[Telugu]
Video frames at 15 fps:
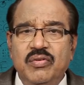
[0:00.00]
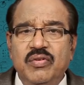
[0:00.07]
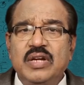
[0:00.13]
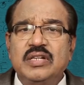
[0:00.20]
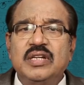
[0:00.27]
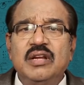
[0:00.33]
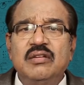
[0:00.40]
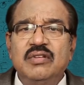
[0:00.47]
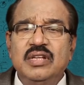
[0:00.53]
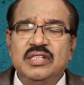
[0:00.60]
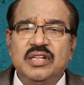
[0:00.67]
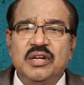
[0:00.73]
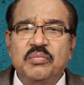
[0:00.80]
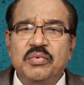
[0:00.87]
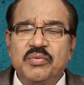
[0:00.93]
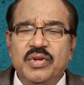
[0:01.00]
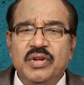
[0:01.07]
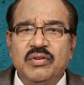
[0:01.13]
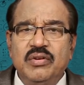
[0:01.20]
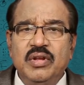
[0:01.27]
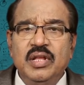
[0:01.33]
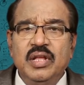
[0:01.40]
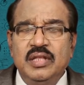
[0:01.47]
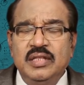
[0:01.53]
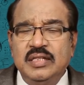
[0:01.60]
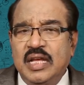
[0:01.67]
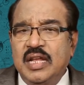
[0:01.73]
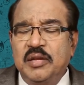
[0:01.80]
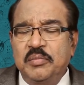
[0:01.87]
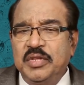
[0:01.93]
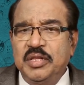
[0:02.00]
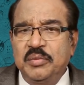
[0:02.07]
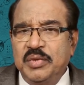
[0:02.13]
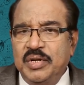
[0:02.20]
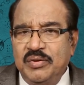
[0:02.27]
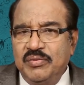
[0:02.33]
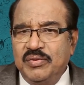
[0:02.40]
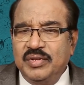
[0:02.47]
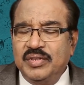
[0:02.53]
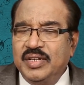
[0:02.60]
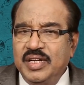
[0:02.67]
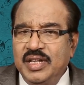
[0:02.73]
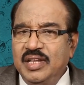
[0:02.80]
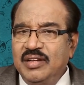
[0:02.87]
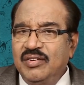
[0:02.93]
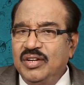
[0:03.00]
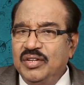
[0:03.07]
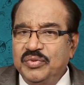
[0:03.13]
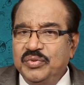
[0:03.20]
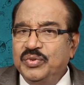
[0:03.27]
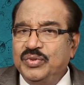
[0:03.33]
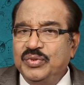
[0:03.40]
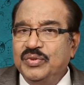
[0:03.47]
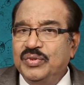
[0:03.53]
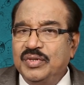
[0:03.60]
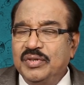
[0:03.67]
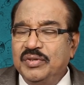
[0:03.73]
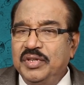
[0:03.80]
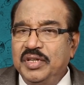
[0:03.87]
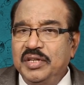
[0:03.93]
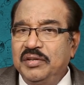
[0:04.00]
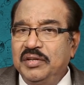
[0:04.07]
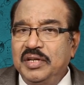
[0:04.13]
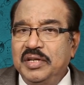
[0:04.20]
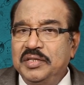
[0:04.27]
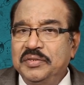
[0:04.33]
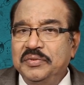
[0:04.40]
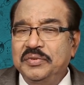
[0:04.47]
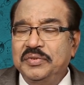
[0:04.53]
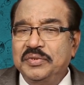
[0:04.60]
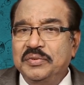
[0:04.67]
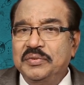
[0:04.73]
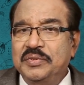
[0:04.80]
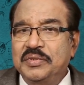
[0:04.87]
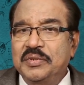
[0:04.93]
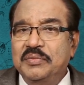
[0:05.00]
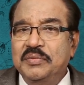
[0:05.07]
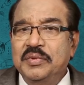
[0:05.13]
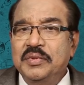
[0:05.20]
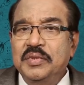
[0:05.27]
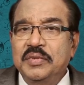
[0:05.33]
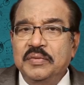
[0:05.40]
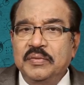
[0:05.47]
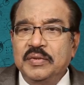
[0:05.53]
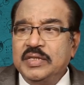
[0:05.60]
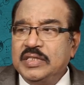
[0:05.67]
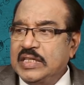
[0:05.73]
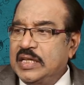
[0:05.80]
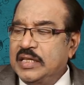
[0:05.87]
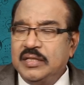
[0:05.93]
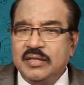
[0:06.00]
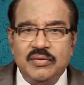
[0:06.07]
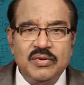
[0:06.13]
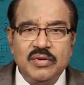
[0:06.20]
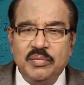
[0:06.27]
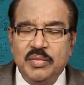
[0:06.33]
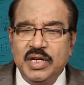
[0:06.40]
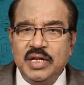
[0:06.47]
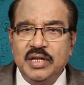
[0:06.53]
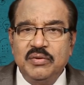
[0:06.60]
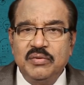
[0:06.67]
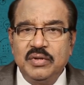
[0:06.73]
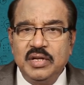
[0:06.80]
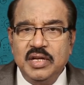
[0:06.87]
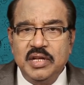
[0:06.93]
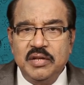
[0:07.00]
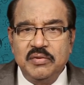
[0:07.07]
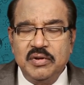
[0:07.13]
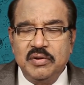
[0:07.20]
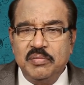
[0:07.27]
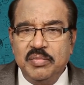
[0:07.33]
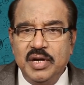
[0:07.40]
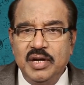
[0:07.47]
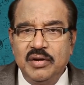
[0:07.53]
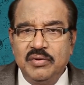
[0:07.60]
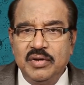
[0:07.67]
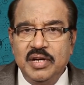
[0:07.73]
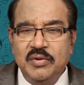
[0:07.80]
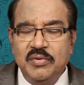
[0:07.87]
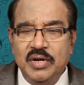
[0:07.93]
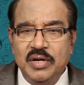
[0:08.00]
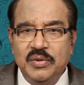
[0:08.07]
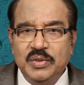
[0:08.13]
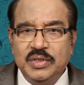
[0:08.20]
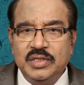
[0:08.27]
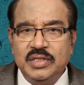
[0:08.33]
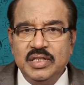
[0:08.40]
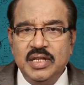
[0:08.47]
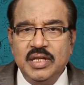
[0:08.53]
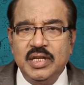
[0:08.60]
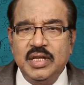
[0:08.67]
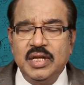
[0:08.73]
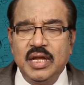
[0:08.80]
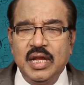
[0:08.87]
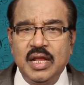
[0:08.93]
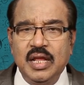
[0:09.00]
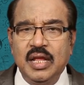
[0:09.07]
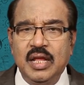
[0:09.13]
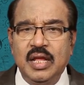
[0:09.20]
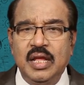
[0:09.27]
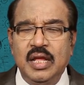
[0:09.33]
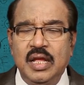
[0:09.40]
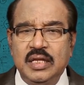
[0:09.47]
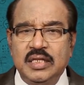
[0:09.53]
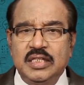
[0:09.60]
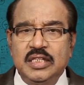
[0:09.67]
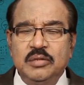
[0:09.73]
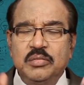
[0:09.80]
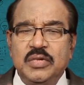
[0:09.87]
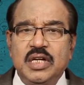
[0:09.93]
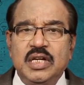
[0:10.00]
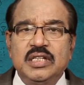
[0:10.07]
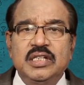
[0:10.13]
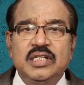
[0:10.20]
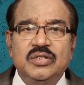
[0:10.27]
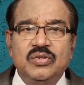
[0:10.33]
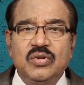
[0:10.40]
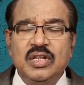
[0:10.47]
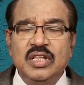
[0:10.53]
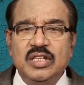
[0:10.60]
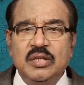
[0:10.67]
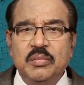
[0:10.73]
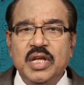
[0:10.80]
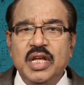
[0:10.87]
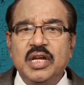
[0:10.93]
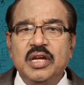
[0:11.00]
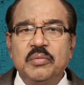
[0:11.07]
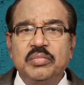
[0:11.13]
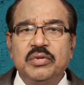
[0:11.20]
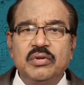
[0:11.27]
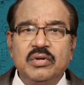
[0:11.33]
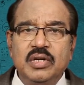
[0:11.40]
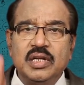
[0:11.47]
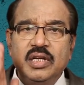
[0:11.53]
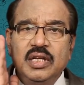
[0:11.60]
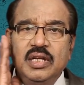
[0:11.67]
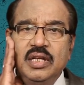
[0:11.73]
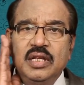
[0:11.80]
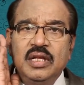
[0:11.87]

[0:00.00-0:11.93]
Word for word: వేషాలు వేసినప్పుడు వేరు చాలామంది మనం కొందరు హీరోలను చూస్తూ ఉంటాం హీరోయిన్లను చూస్తూ ఉంటాం ఒక సాయంత్రం ఒక మీటింగ్ ఉన్నా ఒక పెళ్ళి ఉన్నా వాళ్ళు వస్తే సినిమాకి చేసుకున్నంత మేకప్ తోటి